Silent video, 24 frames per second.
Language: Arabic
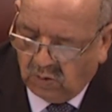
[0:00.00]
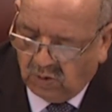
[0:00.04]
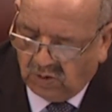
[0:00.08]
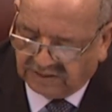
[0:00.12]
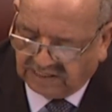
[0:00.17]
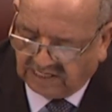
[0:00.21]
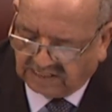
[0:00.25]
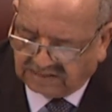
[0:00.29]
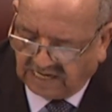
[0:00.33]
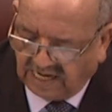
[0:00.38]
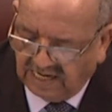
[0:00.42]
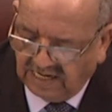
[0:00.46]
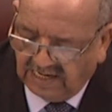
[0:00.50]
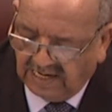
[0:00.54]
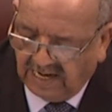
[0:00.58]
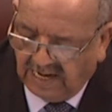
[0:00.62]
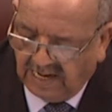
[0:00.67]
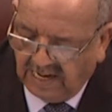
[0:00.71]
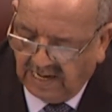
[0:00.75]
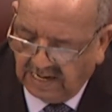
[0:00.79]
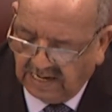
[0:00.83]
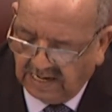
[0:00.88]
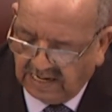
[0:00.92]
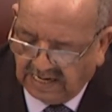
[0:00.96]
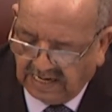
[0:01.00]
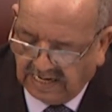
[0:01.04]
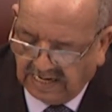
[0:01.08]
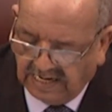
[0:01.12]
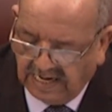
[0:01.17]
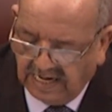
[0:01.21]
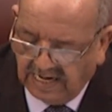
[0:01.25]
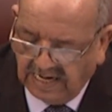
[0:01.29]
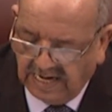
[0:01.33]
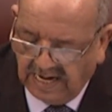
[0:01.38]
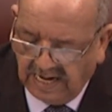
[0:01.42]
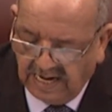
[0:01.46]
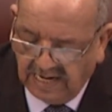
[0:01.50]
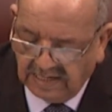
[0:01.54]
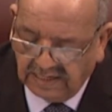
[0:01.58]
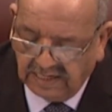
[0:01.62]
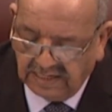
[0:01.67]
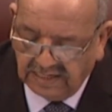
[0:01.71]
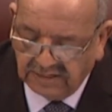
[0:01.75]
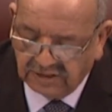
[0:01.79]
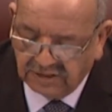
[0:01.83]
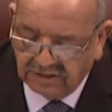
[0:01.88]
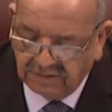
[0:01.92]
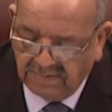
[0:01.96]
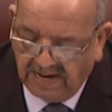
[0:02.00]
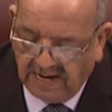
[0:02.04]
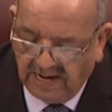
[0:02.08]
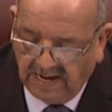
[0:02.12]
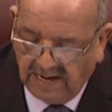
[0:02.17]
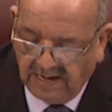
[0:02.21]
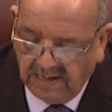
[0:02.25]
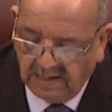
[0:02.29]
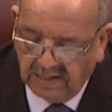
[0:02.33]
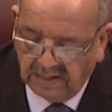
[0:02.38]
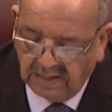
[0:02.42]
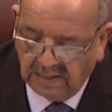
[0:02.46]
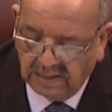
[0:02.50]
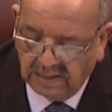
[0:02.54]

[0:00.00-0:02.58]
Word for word: ونتطلع خلال هذا الاجتماع